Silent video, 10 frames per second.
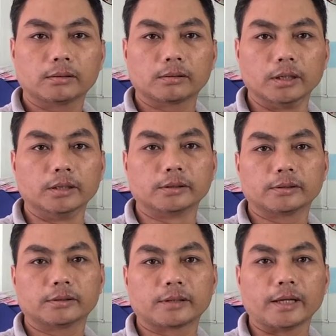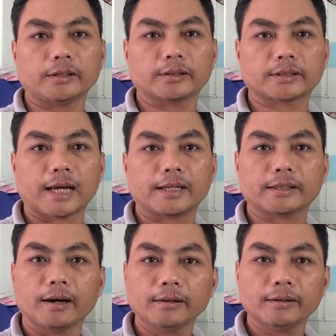đường để cho người ta đi
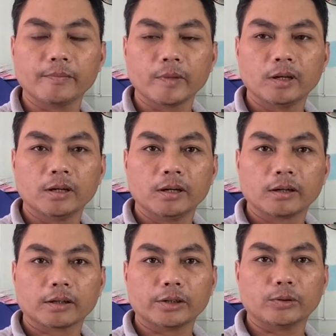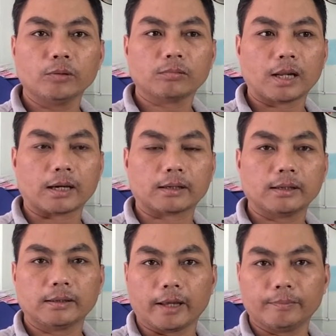tới có nhiều lúc là
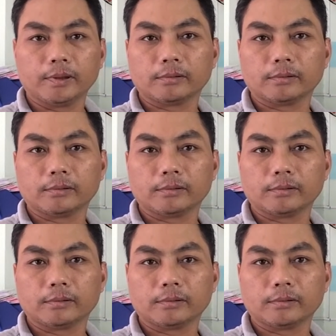cái tiệm